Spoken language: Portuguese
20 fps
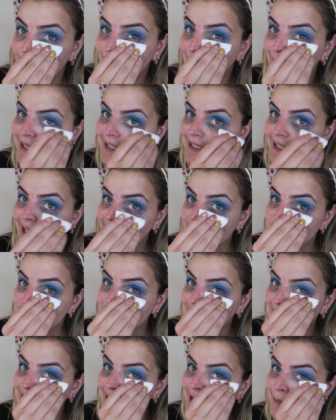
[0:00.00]

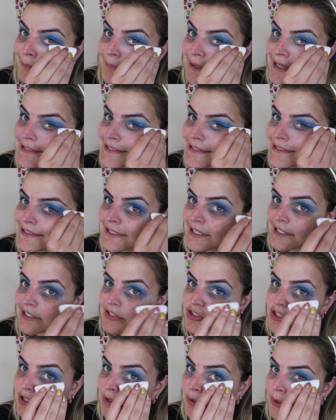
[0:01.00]
maquiagem que tenha
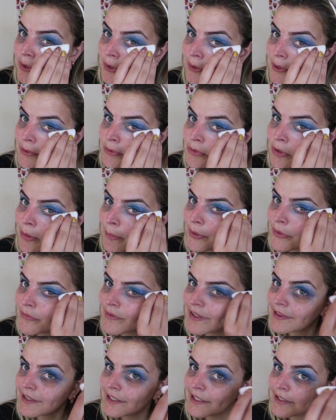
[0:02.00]
bastante cor, ó, eu tô
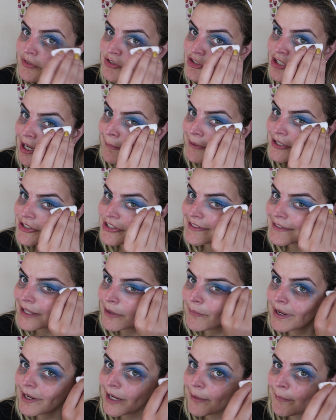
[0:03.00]
aproveitando já pra já
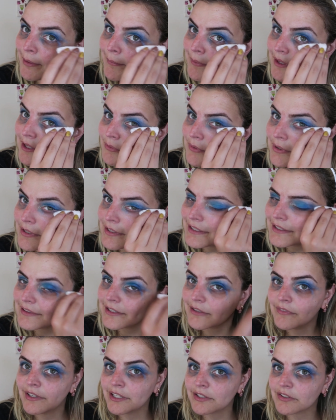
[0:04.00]
dar um acabamento aqui,
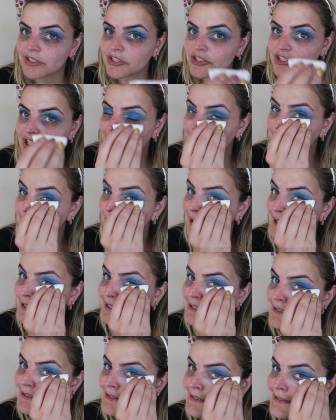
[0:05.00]
tá vendo? Deixar ele
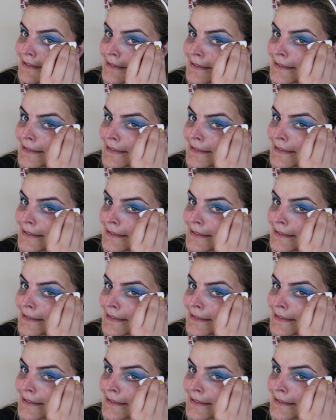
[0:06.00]
mais